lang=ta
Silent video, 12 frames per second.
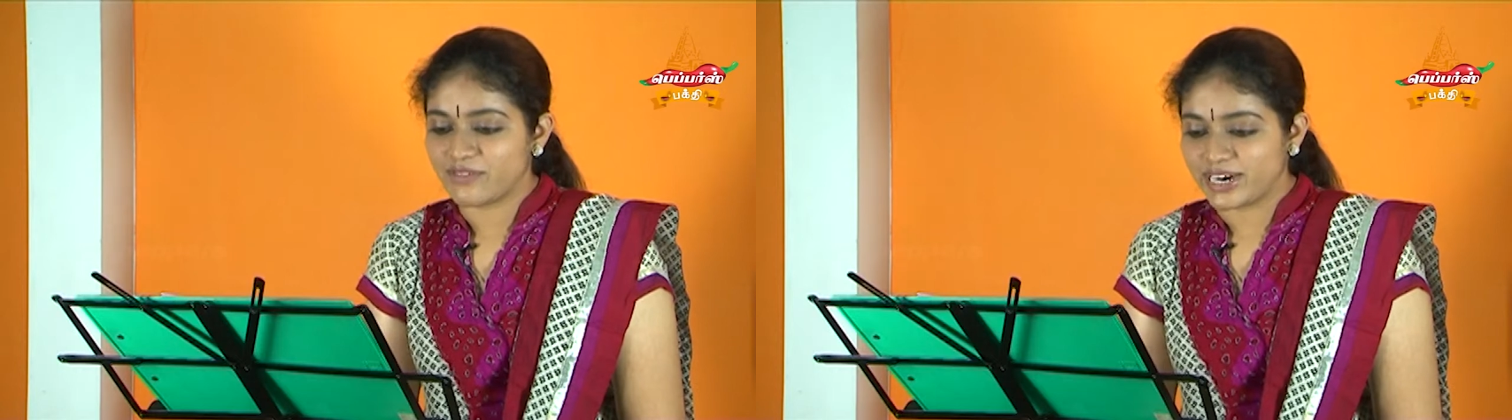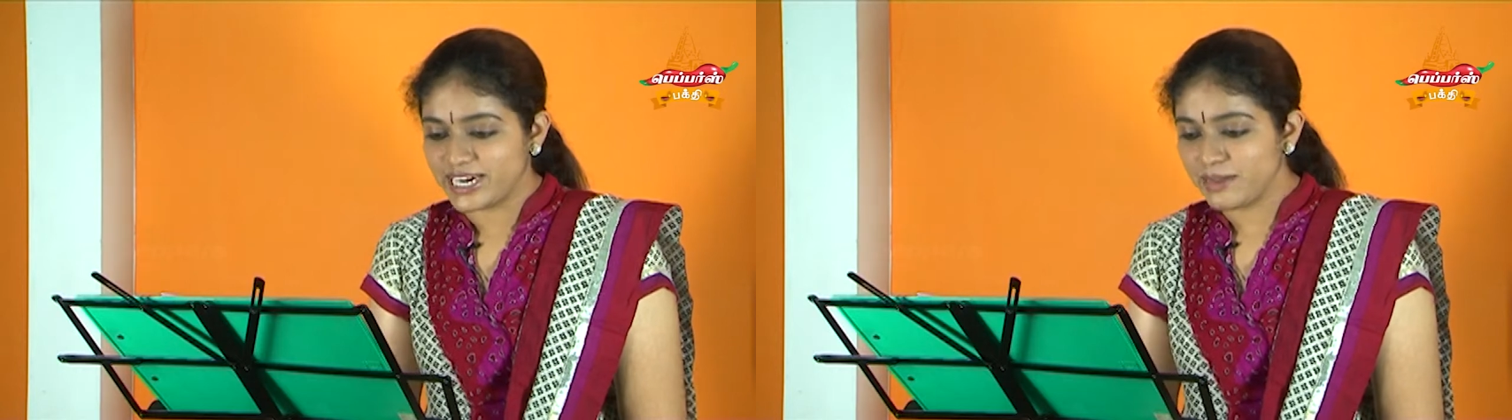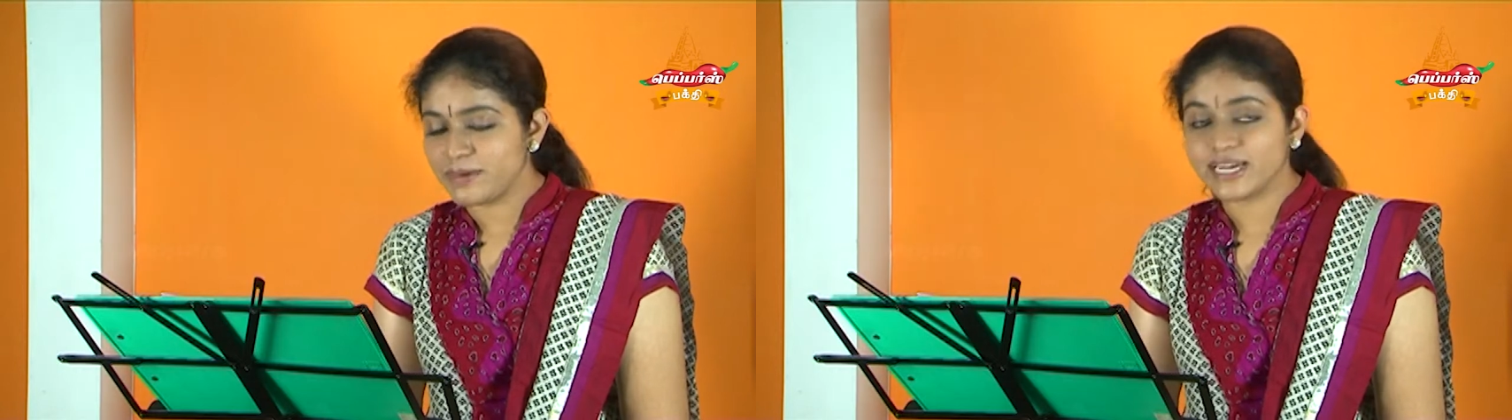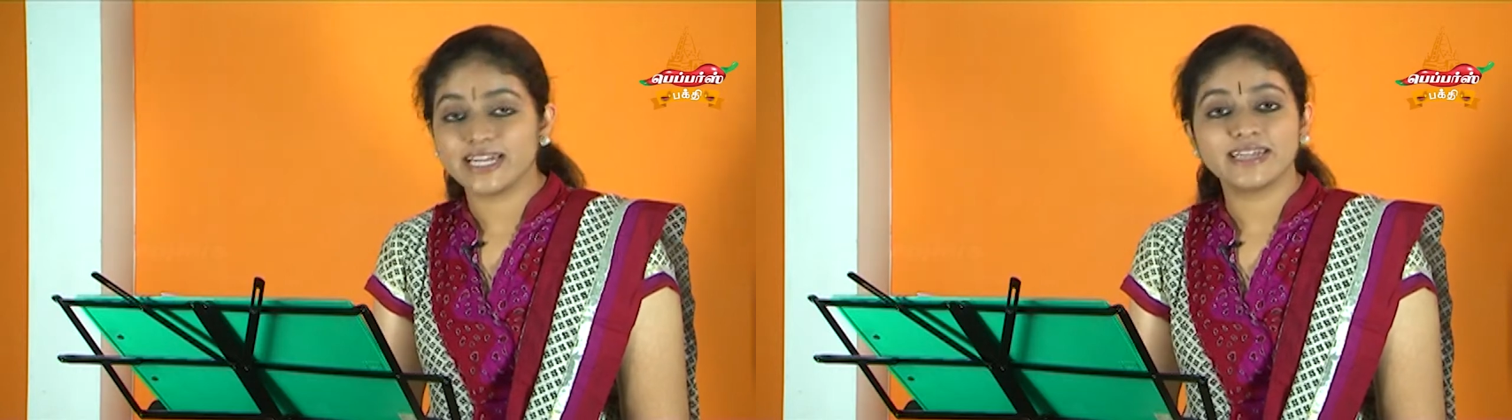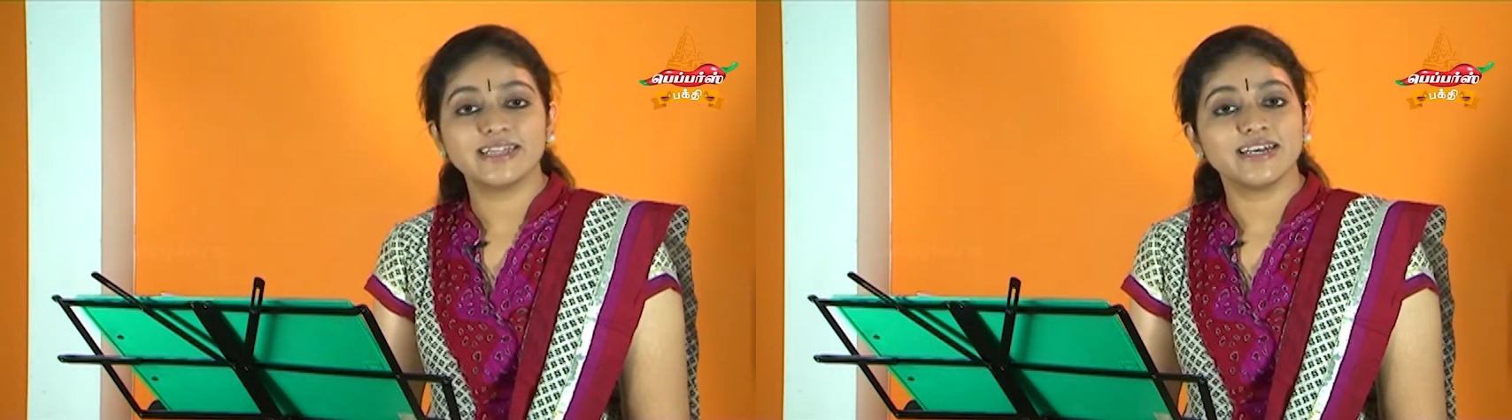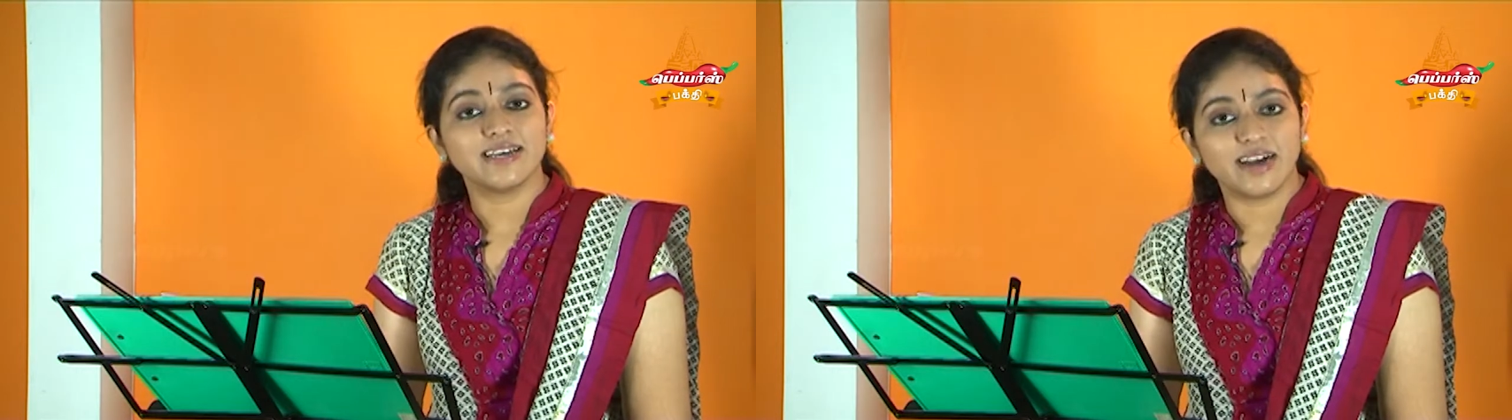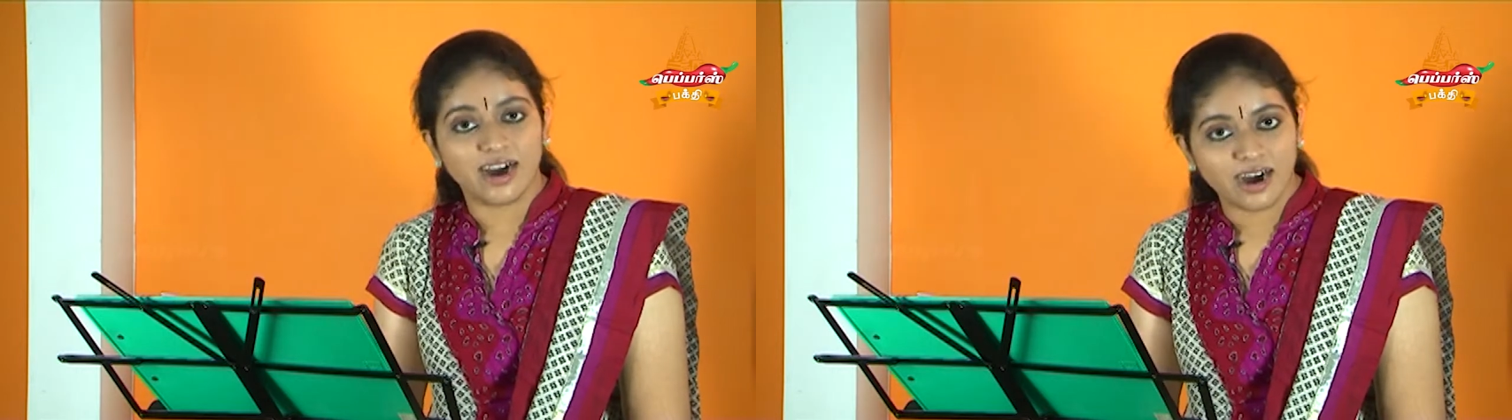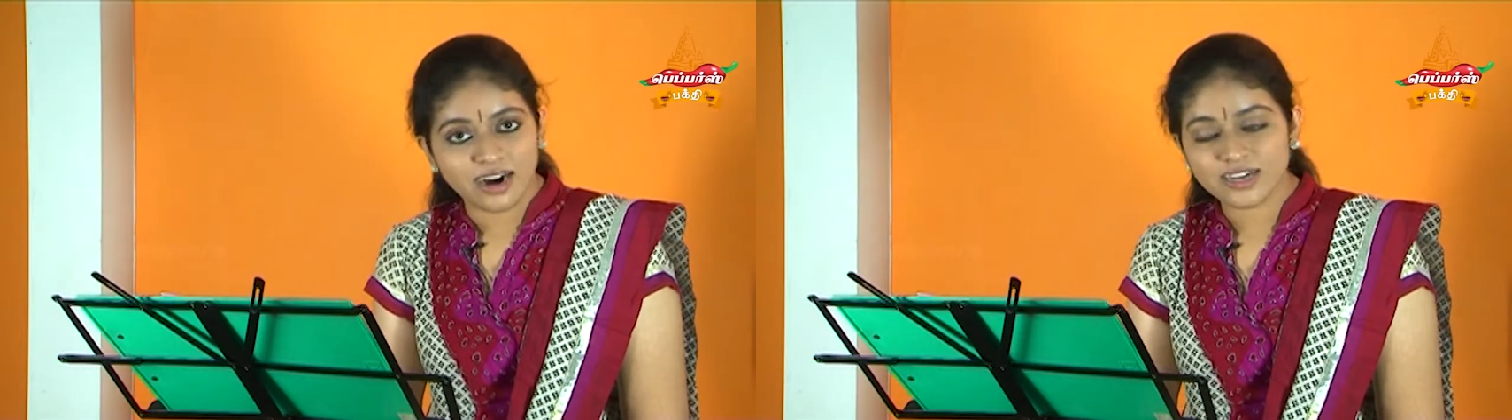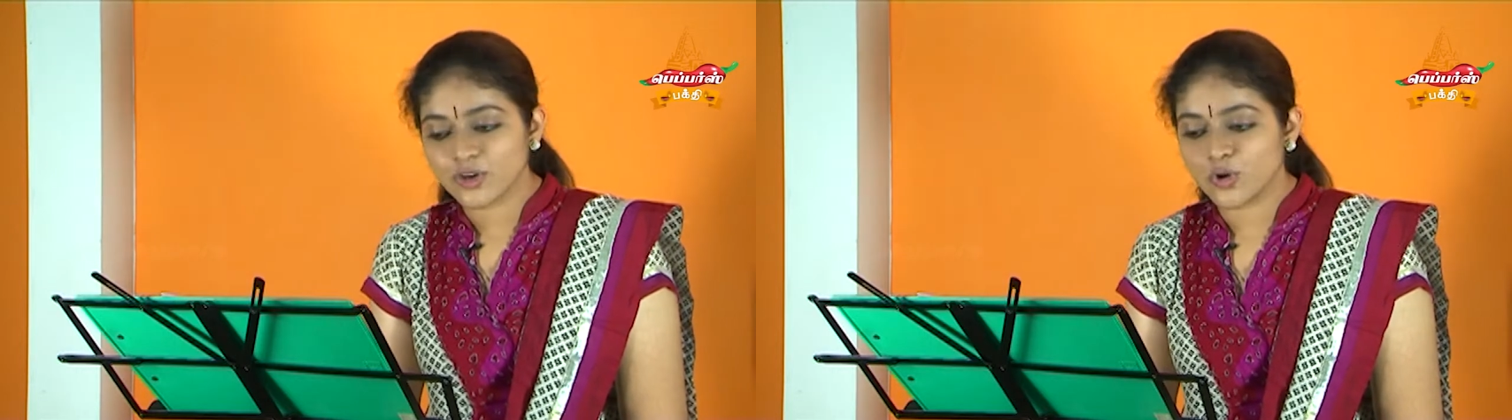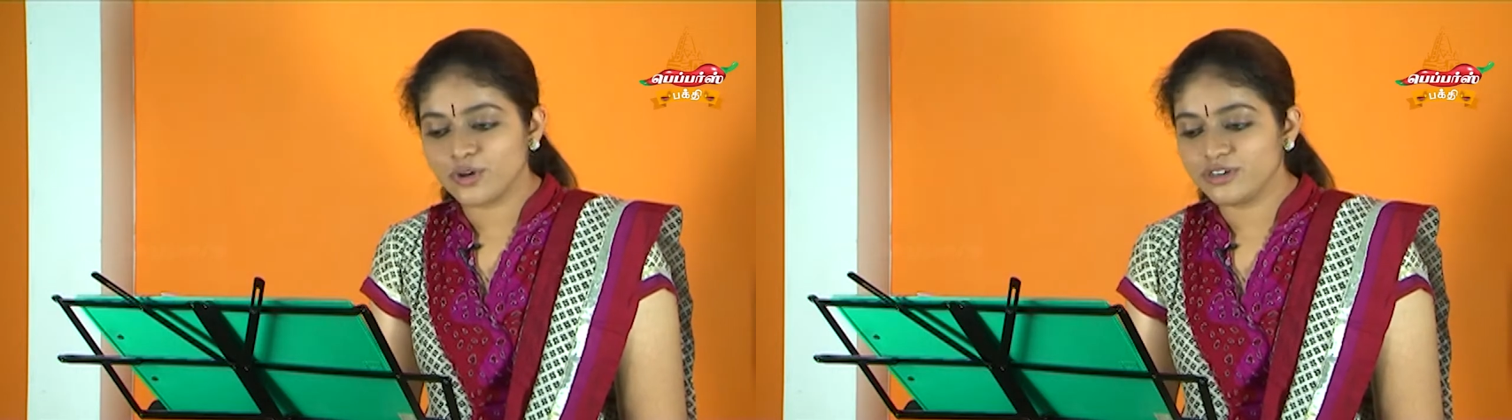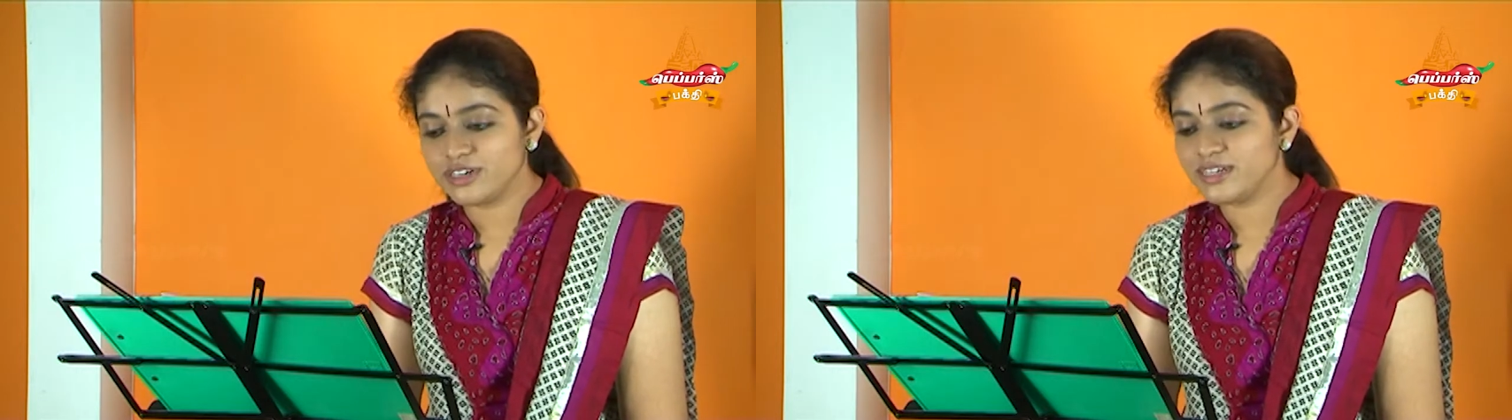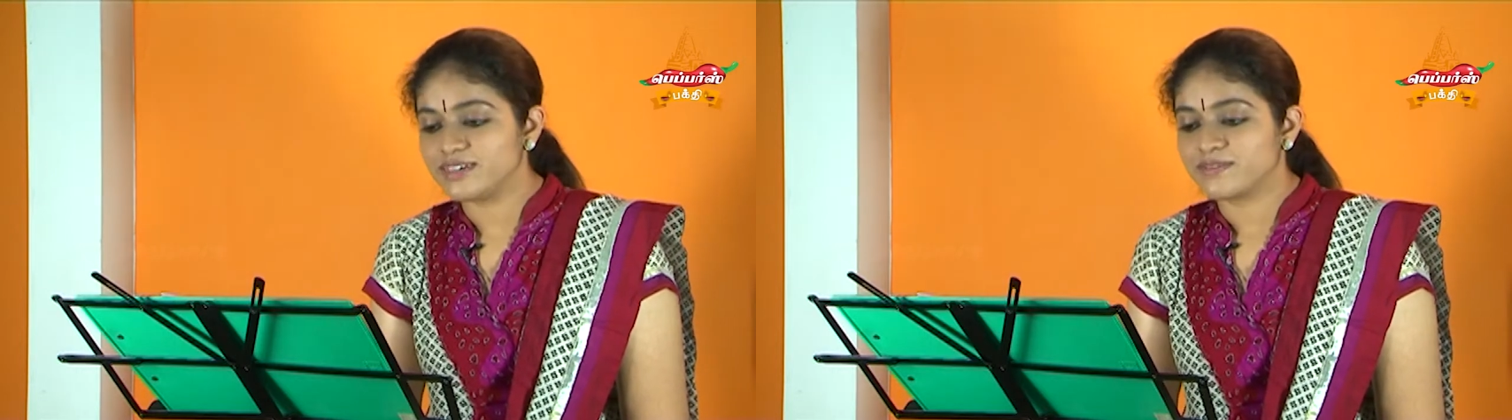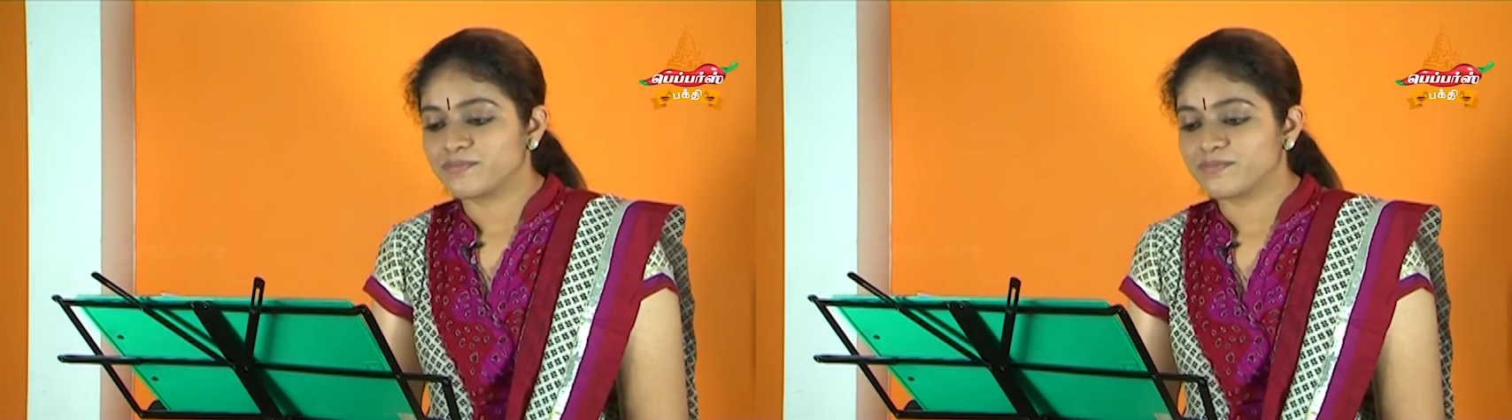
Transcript: வழிமறித்து ஆட்கொண்டு